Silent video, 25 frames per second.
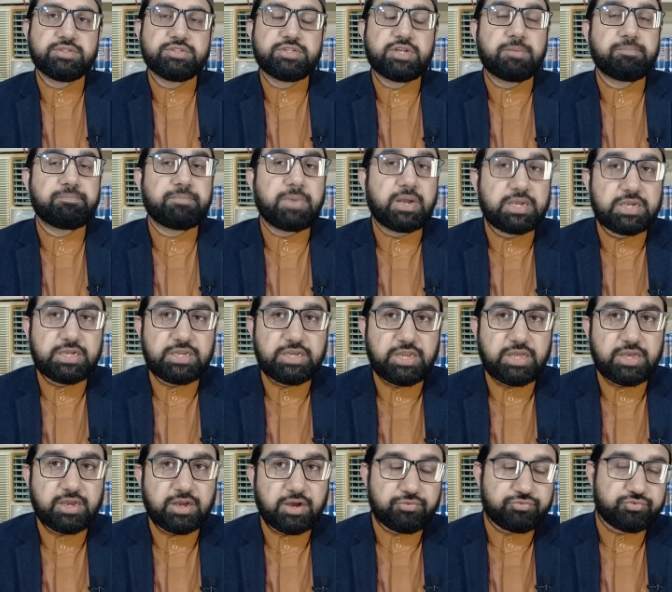जब
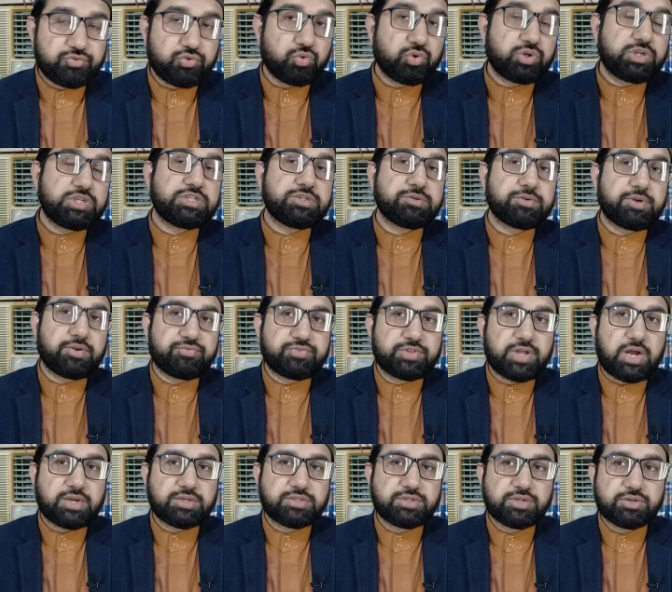महीने हफ्तों की
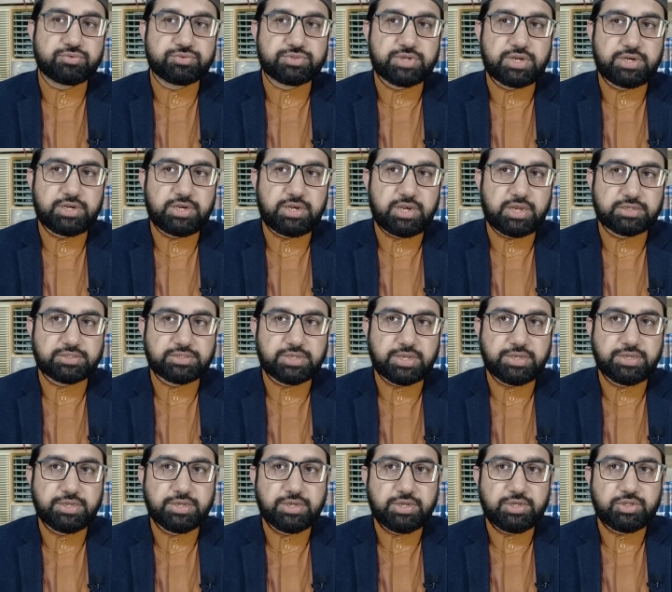रफ्तार से गुजरने लग
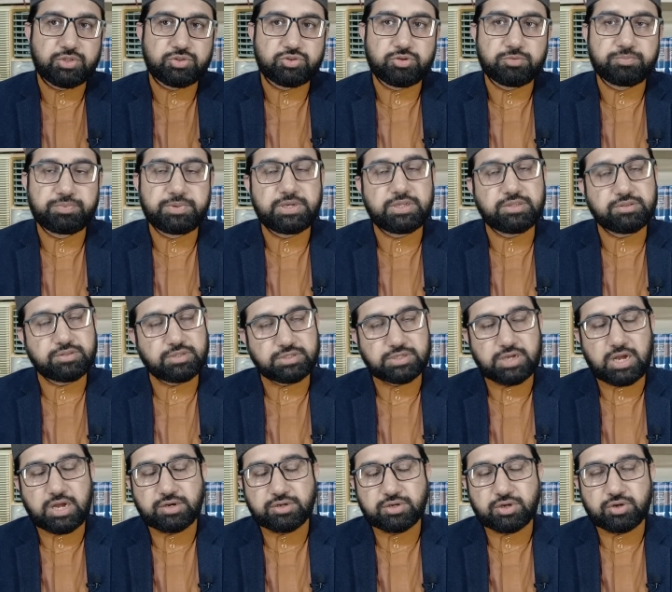जाएं तो फिर
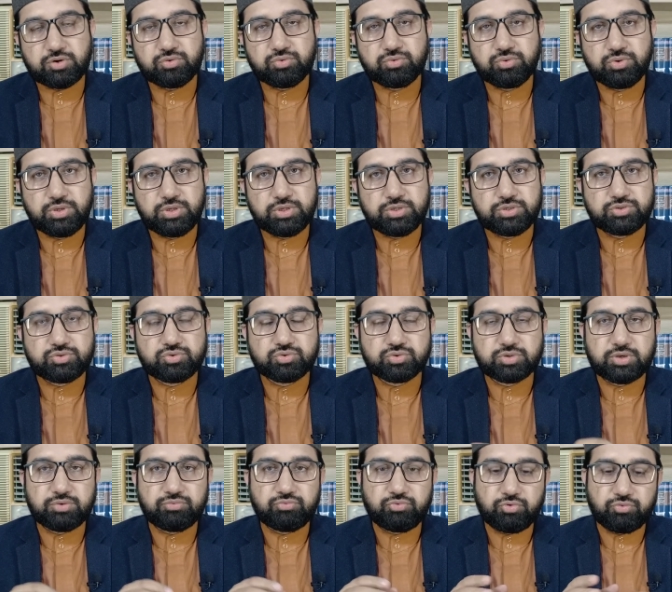इंतज़ार करो
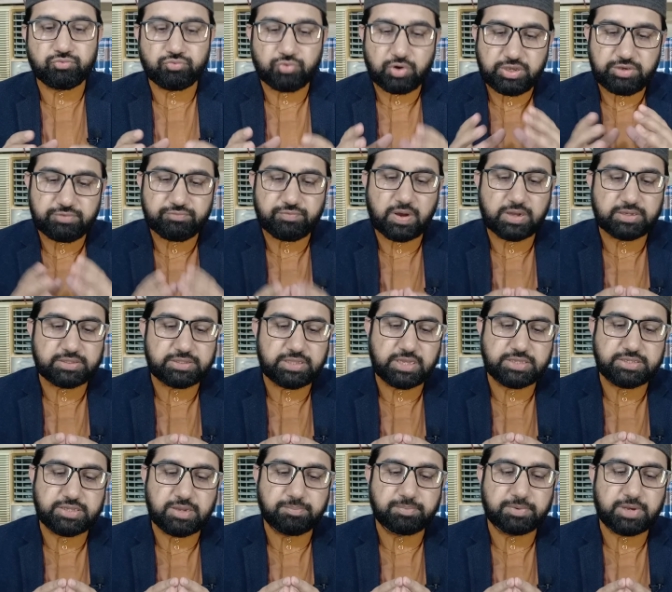चूँकि वो वही वक्त
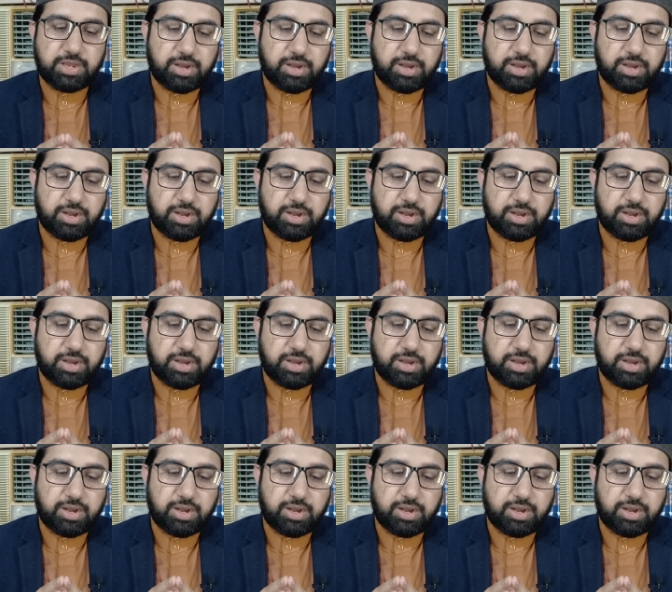है जब